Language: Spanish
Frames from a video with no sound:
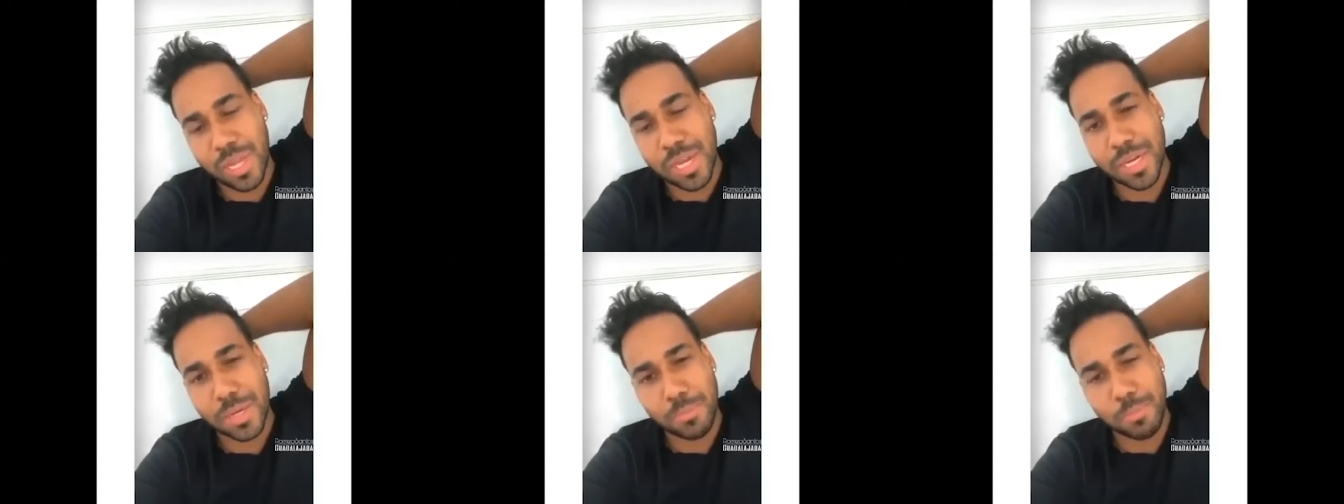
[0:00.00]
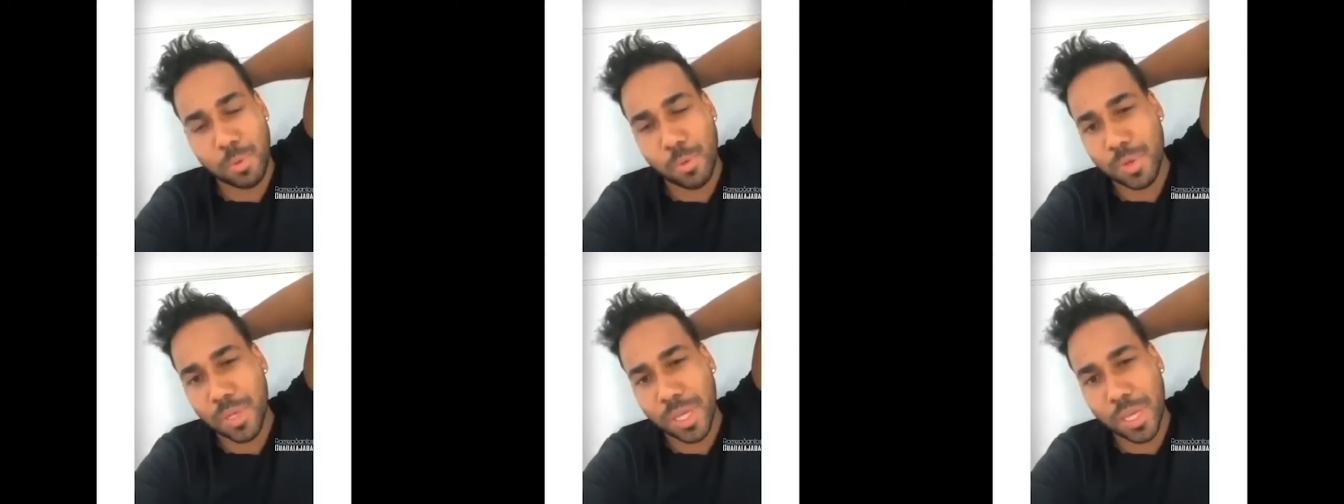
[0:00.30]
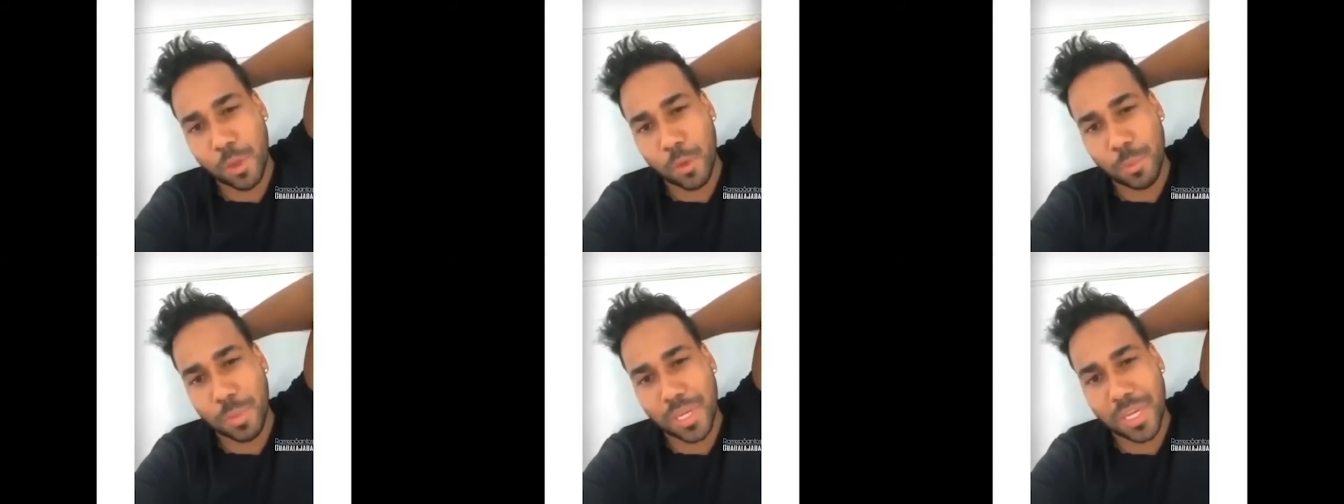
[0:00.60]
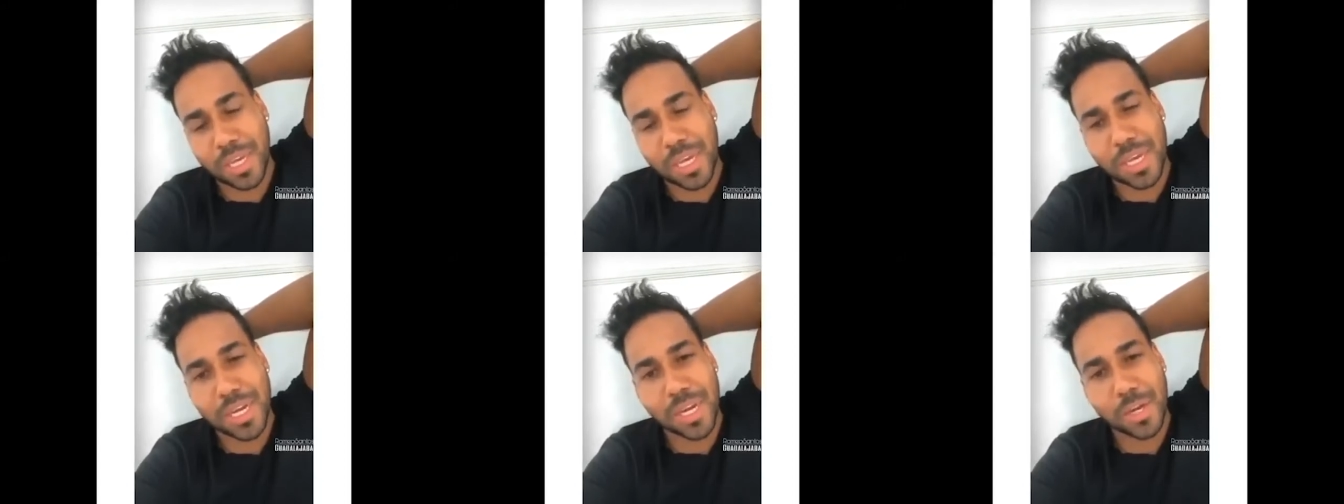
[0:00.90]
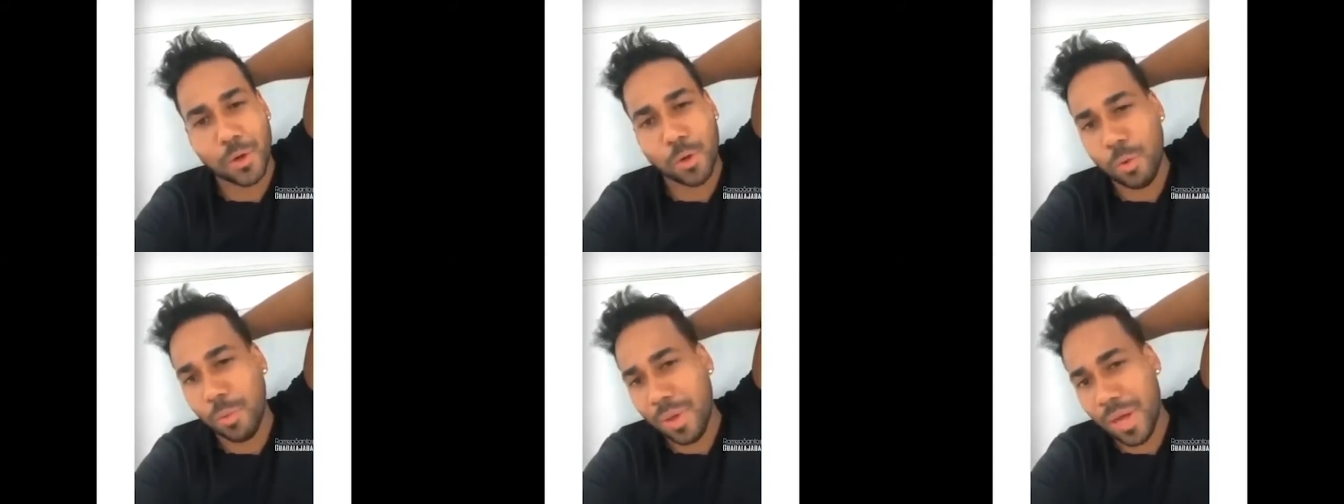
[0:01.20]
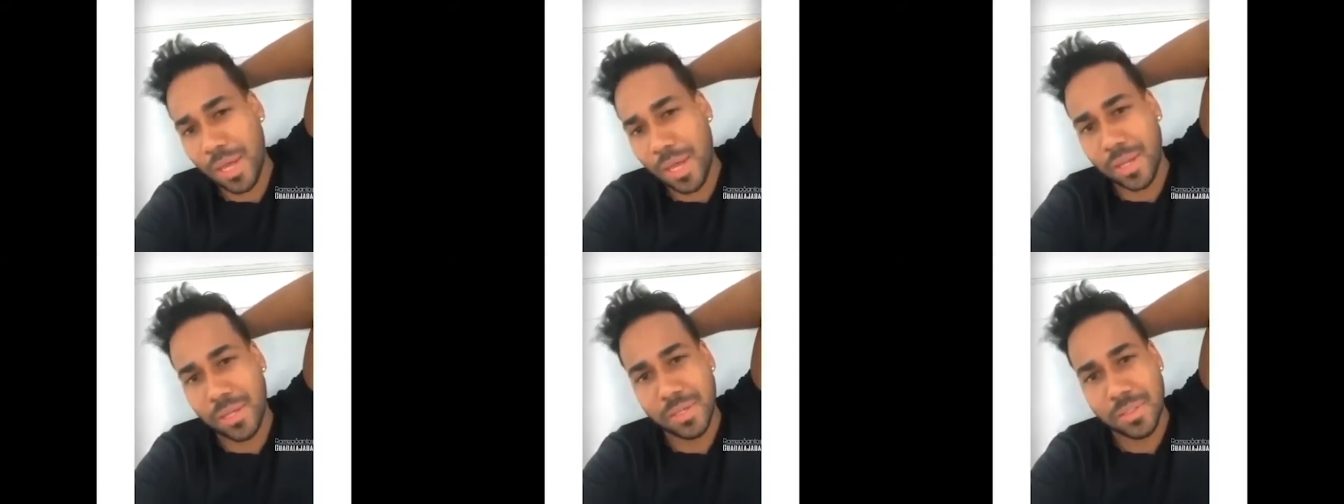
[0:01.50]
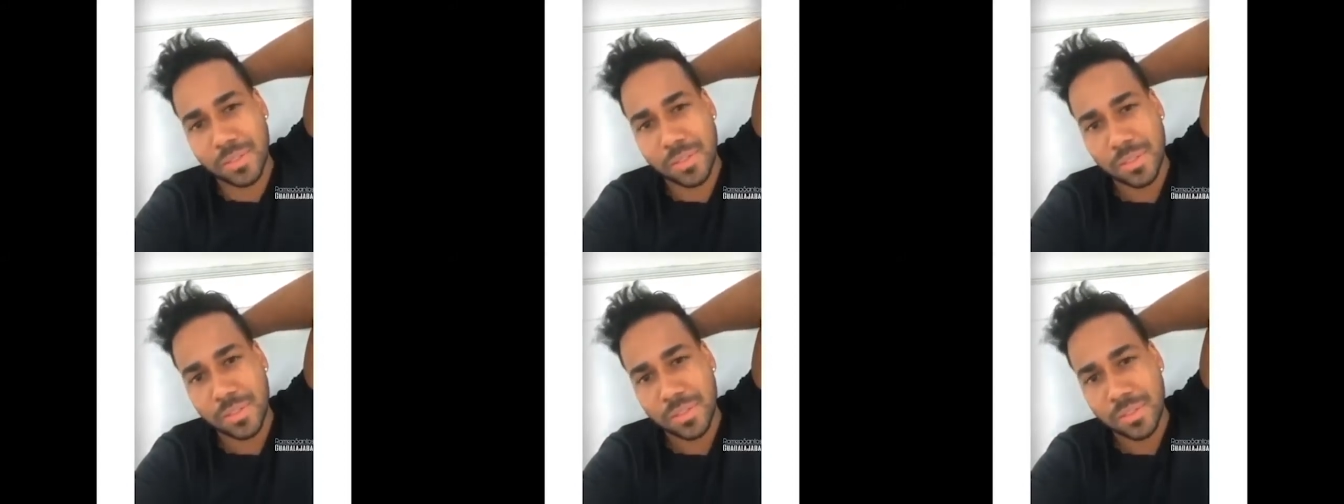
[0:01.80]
la República Dominicana global.